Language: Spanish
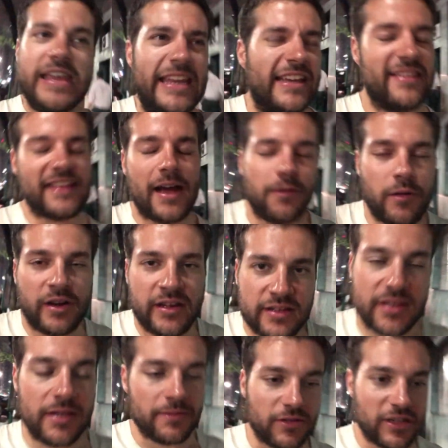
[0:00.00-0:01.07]
Y está
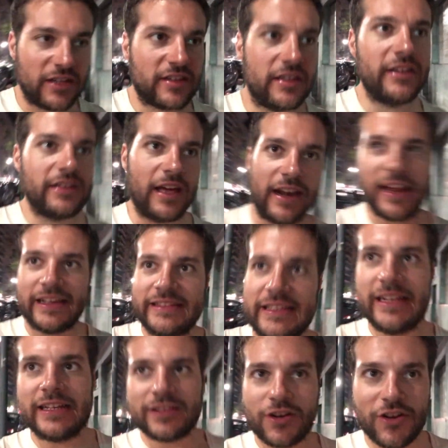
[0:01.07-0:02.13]
buenísimo, o sea, es que de
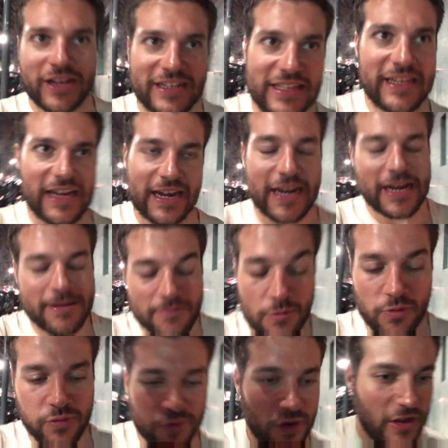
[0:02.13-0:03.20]
Argentina todo lo que es carne,
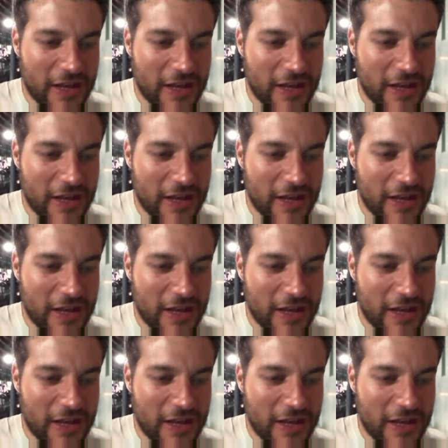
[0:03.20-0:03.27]
uff,